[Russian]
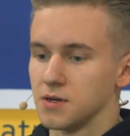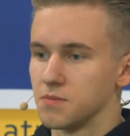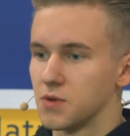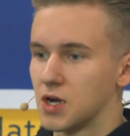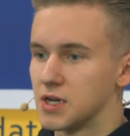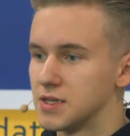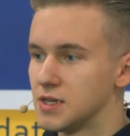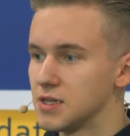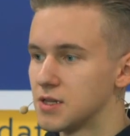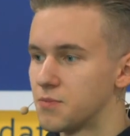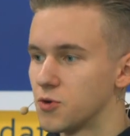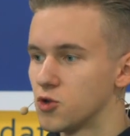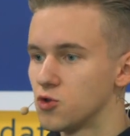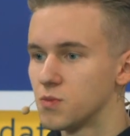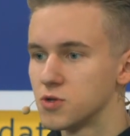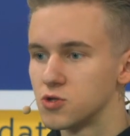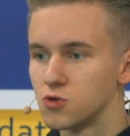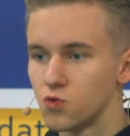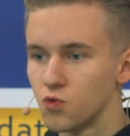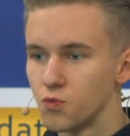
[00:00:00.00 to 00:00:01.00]
какие-то
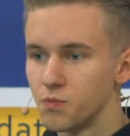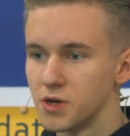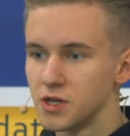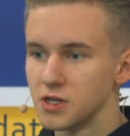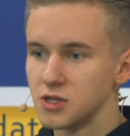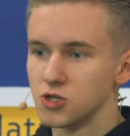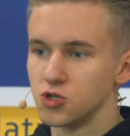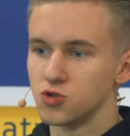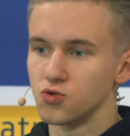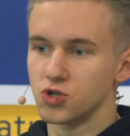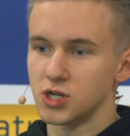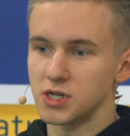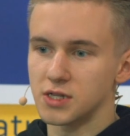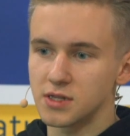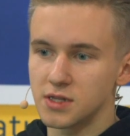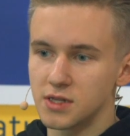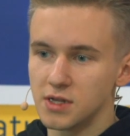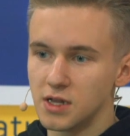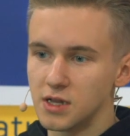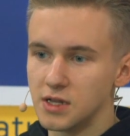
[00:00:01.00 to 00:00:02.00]
придумать рубрики,
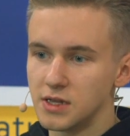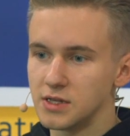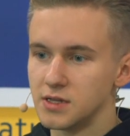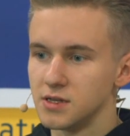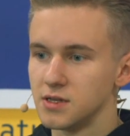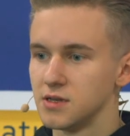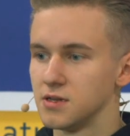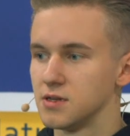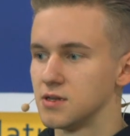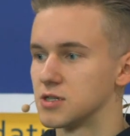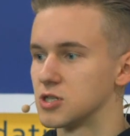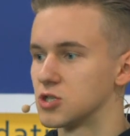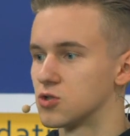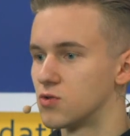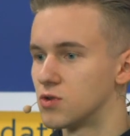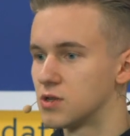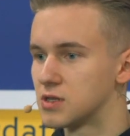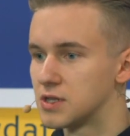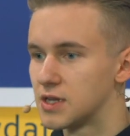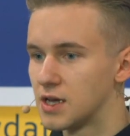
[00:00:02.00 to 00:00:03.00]
сюжетные линии,
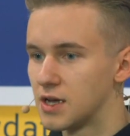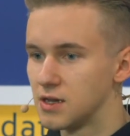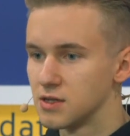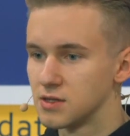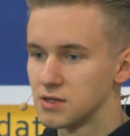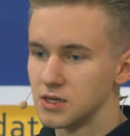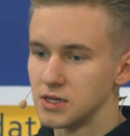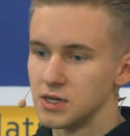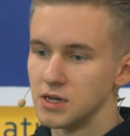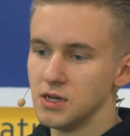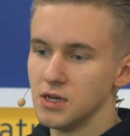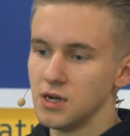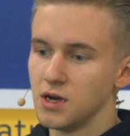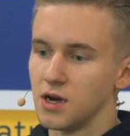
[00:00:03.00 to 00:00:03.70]
сторителлинги.